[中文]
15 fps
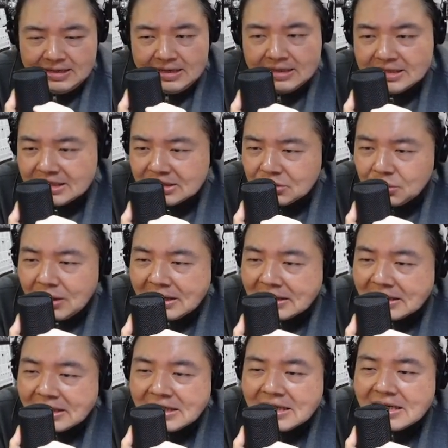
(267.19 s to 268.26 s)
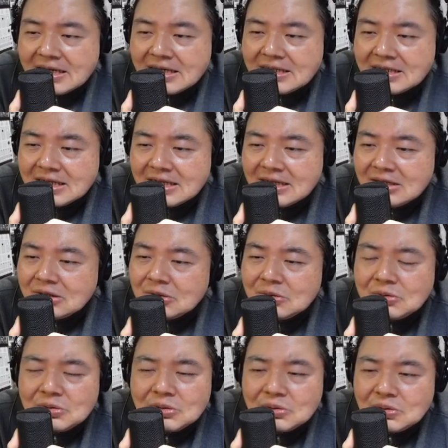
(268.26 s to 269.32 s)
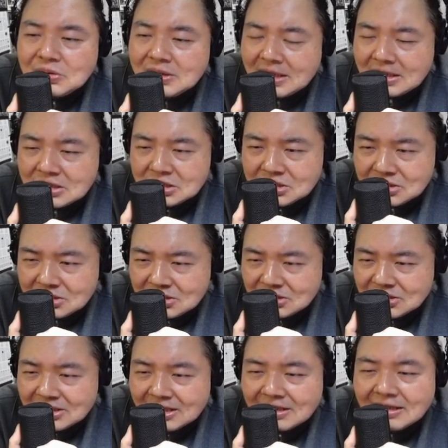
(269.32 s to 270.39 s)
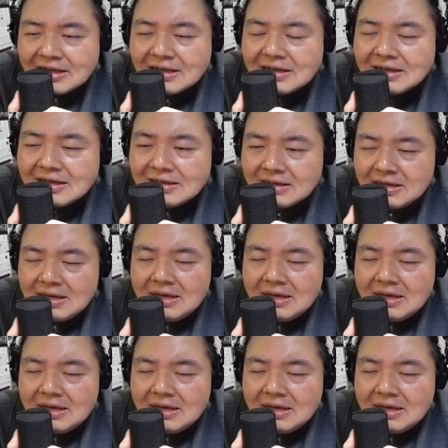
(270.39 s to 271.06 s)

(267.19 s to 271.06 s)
喜欢一个人孤独的时刻，